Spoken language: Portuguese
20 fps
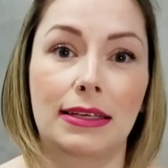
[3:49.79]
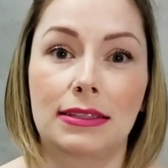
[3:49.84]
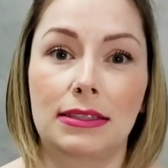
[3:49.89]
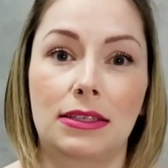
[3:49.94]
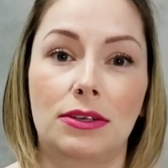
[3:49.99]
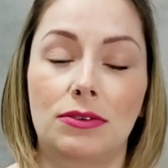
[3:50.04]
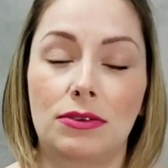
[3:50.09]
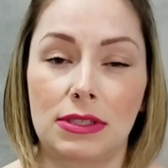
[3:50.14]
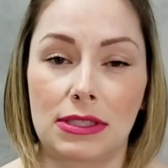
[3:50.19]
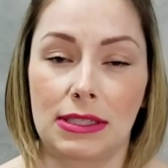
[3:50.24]

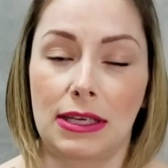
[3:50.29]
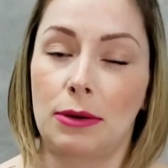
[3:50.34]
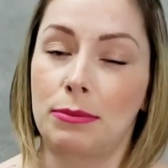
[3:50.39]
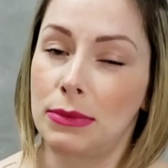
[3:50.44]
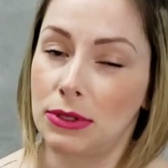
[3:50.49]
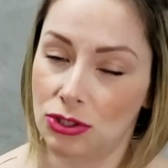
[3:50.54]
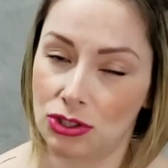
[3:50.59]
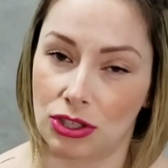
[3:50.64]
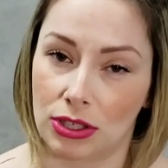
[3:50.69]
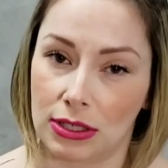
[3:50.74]
Então, assim, é
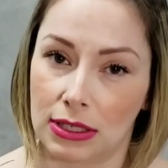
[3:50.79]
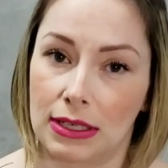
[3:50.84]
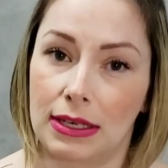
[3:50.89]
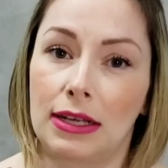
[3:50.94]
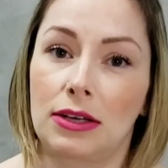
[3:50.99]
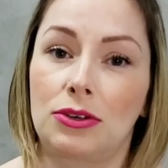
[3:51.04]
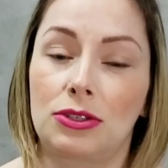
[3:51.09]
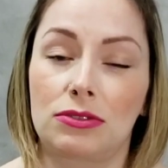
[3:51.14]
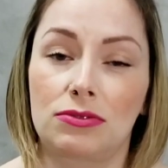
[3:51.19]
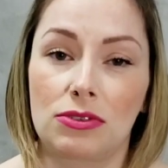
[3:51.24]
uma dica,
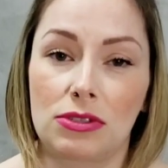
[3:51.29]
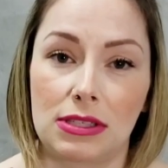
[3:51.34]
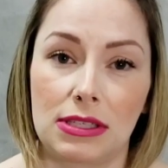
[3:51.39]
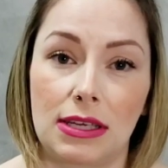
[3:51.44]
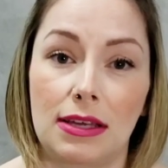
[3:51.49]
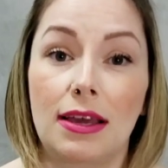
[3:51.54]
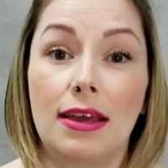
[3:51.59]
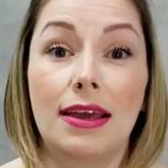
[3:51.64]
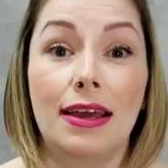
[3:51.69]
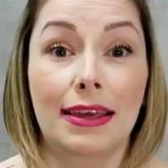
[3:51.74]
né? Quando
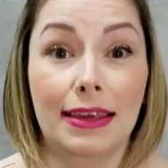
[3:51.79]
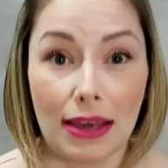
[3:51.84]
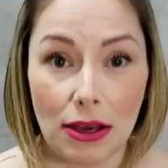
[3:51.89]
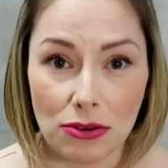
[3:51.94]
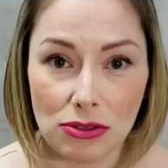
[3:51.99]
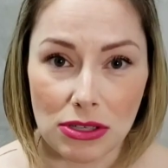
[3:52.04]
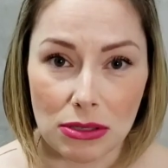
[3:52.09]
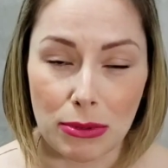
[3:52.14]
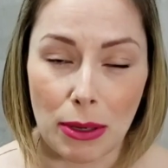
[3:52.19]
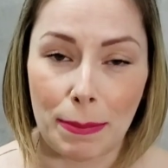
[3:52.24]
você
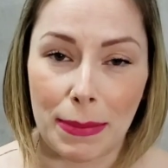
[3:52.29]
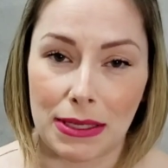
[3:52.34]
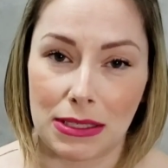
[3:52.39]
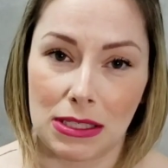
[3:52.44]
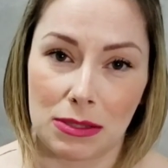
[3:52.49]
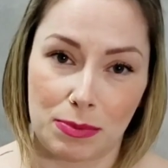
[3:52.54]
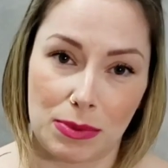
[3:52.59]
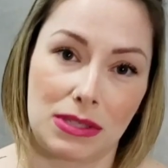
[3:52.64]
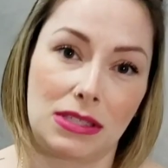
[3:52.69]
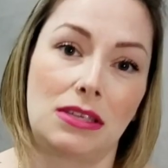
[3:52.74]
quer usar uma
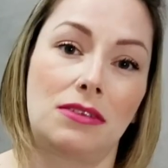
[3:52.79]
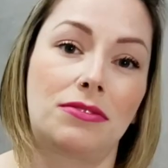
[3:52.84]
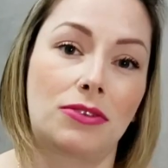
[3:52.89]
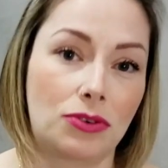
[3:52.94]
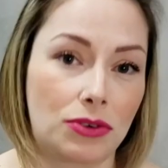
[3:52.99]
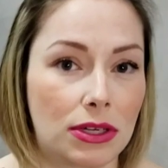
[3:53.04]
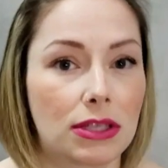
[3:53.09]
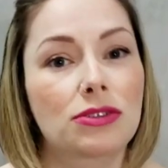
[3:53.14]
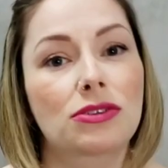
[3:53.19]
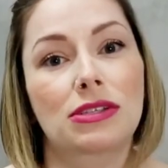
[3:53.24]
peça
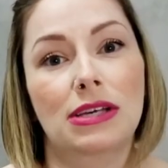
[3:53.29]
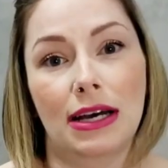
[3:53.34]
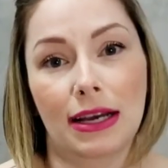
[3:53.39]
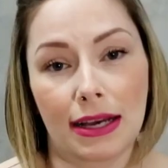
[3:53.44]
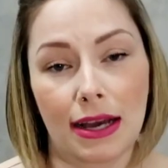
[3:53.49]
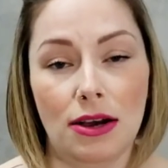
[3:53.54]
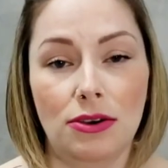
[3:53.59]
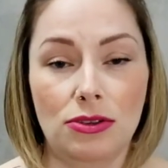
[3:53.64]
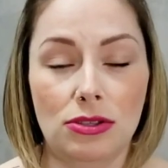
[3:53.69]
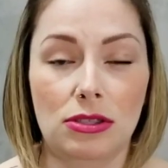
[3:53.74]
específica, eu queria usar a
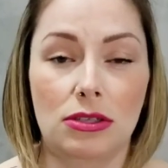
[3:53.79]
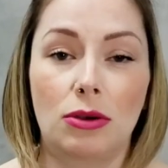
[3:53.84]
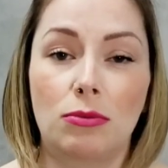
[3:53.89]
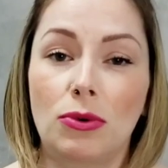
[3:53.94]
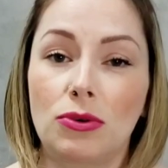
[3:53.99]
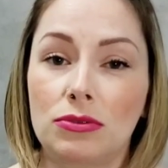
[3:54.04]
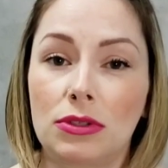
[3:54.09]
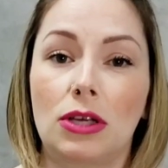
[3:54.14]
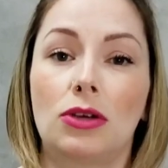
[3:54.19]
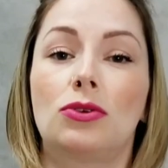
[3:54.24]
calça, eu
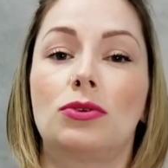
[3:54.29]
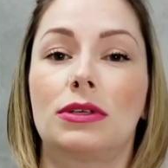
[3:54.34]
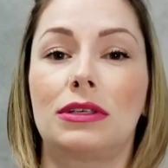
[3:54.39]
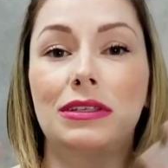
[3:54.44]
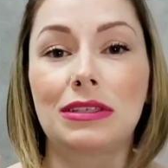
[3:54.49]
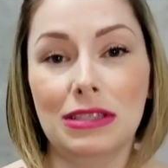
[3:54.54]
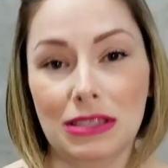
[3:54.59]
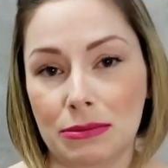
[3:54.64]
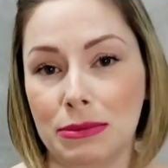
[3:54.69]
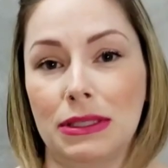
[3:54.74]
montei o look
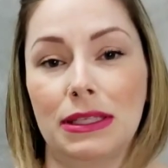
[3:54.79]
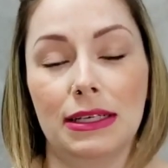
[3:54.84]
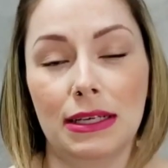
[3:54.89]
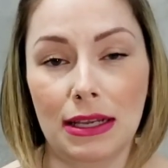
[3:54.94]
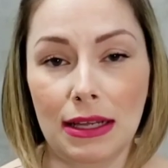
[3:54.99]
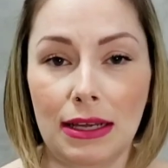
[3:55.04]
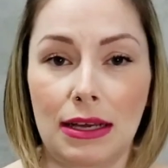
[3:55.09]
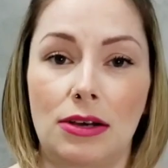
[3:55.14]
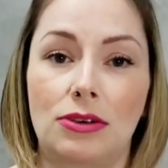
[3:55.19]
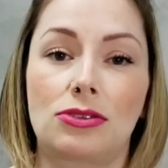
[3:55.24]
em cima
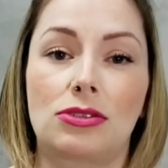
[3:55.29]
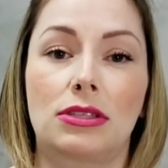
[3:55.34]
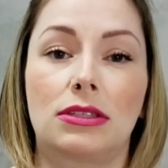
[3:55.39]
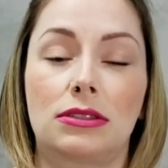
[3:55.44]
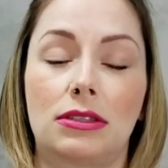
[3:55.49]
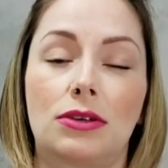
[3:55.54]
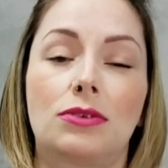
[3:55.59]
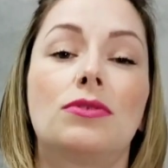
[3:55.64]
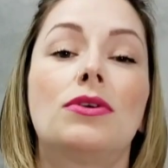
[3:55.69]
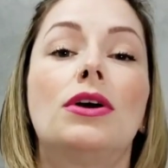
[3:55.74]
daquela calça.
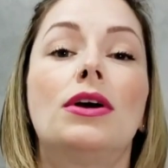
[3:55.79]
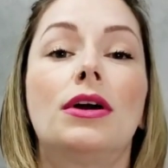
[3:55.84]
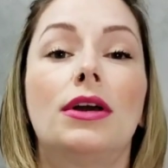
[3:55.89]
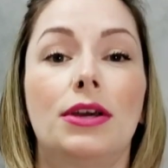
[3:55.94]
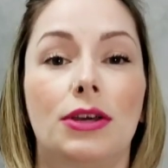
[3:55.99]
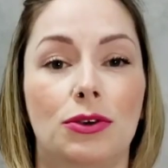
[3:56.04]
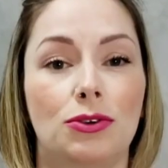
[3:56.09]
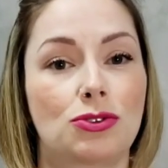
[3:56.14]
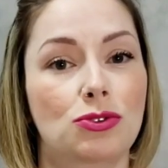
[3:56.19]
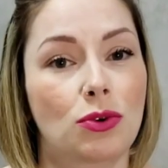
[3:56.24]
Então,
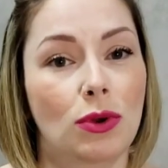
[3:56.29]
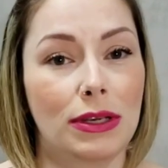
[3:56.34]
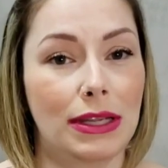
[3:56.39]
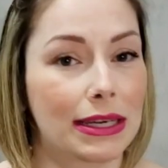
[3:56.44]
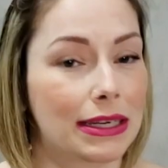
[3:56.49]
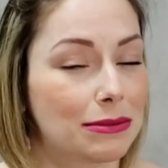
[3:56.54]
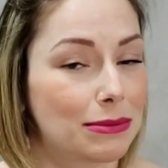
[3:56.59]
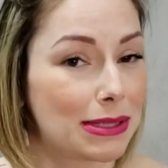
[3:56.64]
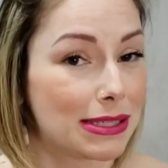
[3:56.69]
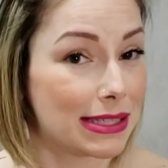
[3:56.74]
eu escolhi
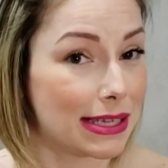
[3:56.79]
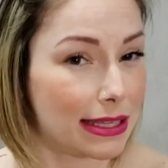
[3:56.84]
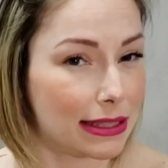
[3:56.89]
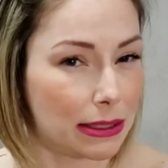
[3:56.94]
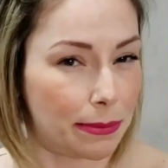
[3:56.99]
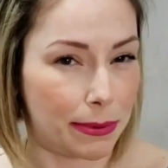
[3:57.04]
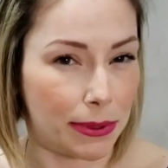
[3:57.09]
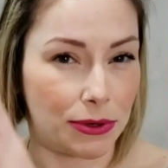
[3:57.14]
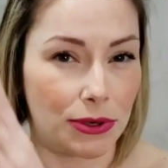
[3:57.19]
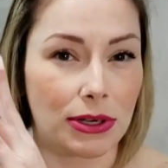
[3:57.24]
a
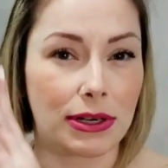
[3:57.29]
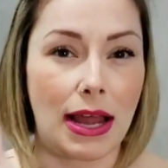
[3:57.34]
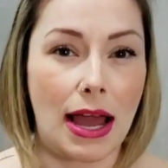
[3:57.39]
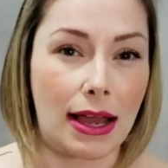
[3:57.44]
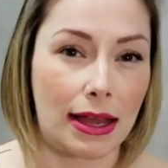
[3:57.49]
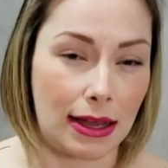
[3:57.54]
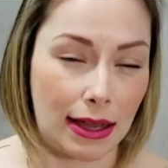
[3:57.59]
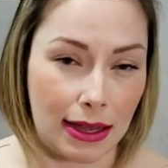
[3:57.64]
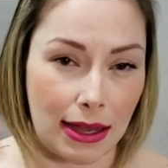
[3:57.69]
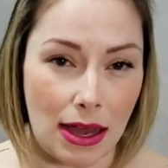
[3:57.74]
camiseta pra
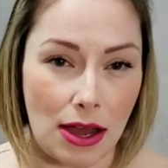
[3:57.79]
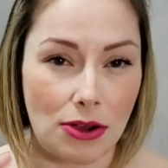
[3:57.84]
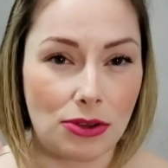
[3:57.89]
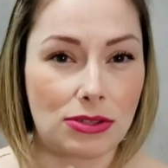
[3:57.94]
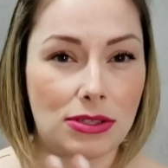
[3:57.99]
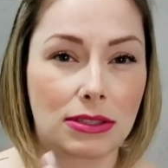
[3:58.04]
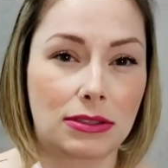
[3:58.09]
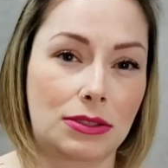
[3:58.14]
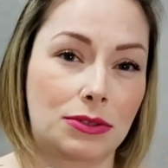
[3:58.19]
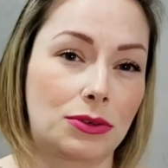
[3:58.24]
ornar com a
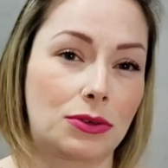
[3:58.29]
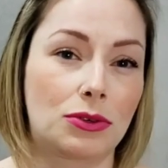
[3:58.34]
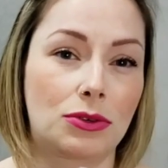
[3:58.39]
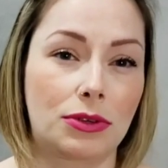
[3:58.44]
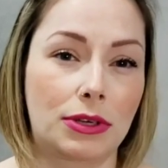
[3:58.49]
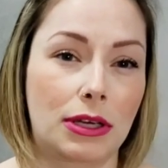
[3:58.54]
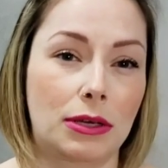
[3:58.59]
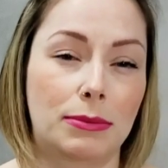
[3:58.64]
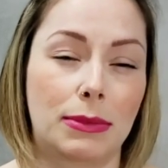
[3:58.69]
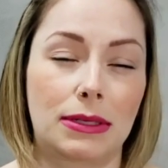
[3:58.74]
calça, então eu
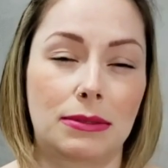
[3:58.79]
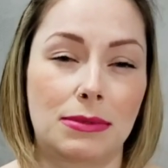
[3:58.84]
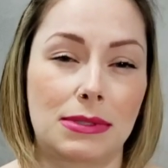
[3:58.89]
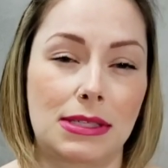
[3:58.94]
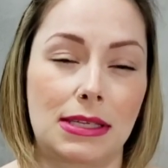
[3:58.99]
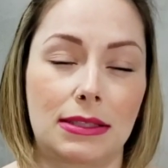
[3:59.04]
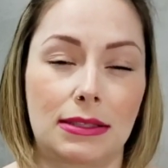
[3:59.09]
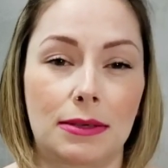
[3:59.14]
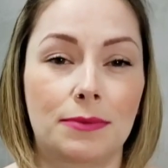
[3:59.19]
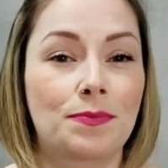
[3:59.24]
coloquei uma
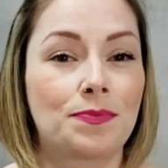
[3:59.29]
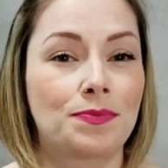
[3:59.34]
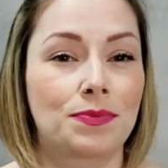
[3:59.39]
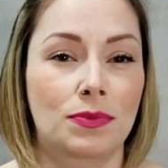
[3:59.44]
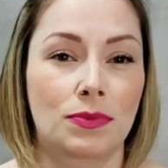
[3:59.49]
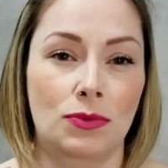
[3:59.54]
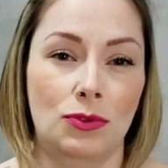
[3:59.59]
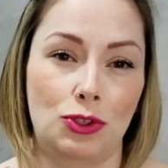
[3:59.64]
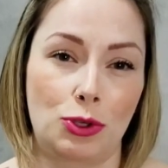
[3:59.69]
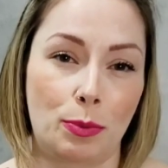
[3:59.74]
camiseta
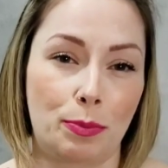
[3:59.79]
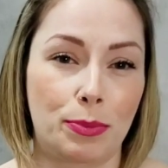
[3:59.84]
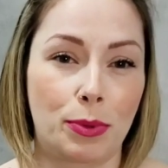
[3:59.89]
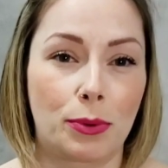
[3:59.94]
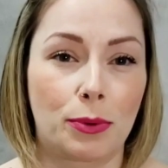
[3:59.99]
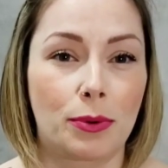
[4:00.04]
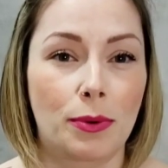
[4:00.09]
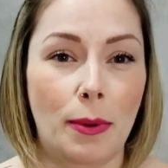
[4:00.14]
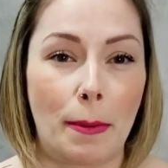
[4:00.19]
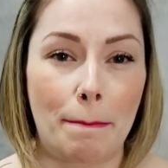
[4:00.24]

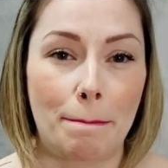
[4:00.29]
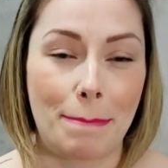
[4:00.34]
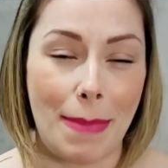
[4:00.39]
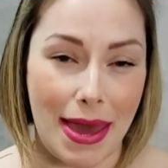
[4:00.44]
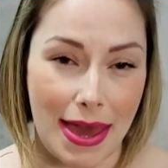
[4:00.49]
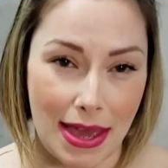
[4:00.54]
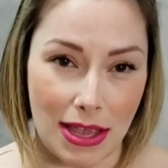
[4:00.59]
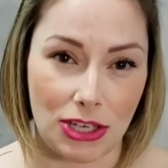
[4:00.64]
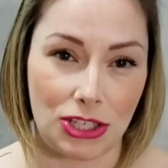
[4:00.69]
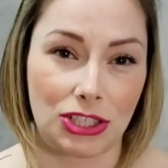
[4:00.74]
tipo
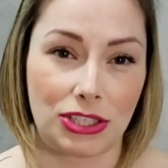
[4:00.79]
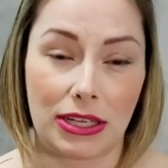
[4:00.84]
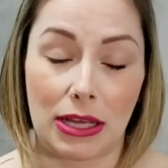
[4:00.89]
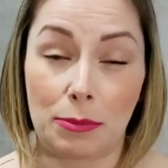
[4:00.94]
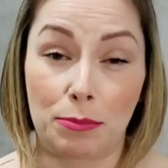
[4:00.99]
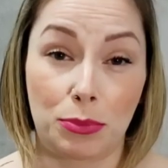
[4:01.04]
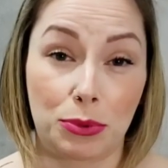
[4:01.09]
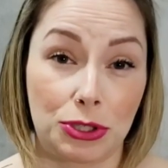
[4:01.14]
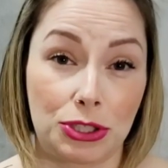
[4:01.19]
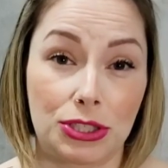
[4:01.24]
bege,
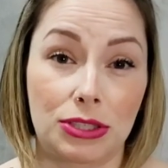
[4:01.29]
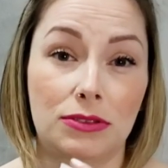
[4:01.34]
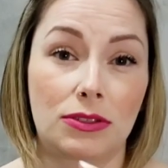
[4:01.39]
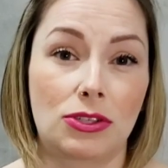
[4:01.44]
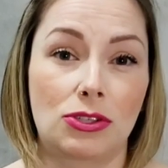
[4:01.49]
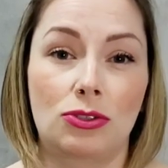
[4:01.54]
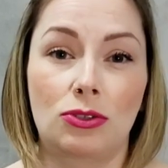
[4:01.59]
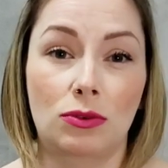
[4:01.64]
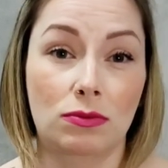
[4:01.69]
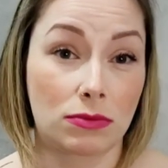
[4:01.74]
né, puxando
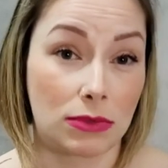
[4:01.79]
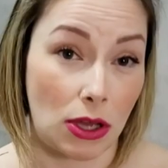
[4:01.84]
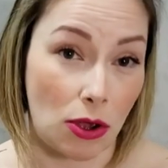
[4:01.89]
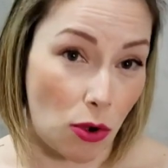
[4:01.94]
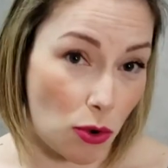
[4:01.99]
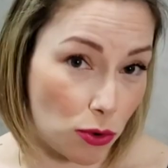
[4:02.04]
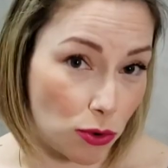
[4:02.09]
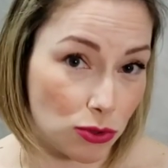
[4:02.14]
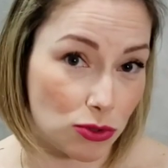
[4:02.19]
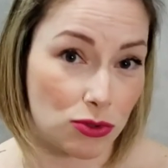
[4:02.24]
esse tom
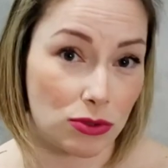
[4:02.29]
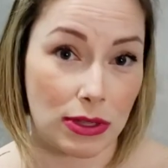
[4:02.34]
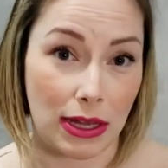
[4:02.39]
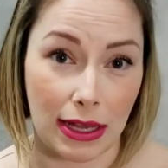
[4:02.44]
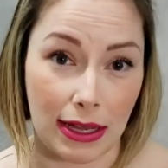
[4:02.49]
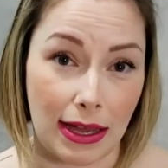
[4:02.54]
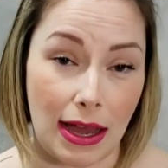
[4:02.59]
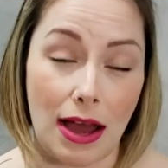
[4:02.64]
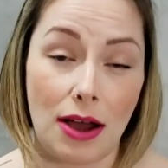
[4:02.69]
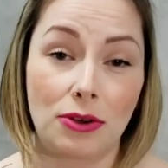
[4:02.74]
terroso da
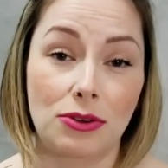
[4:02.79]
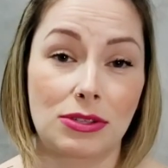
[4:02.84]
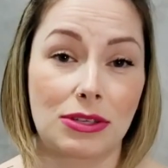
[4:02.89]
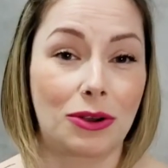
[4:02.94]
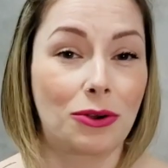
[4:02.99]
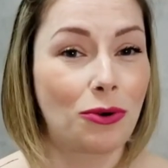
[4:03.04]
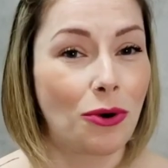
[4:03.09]
calça,